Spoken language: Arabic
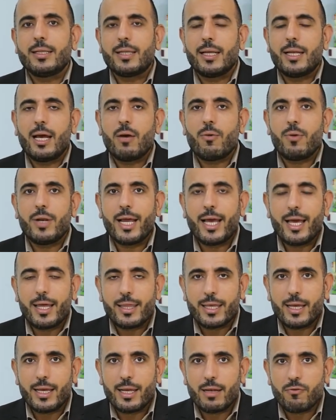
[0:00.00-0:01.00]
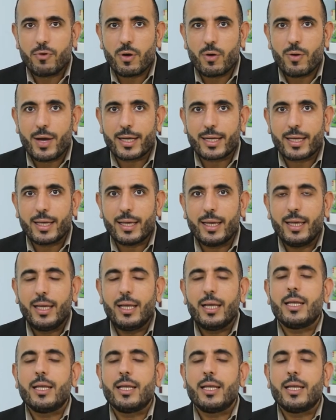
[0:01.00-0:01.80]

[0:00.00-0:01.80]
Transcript: تناول هذه الفواكه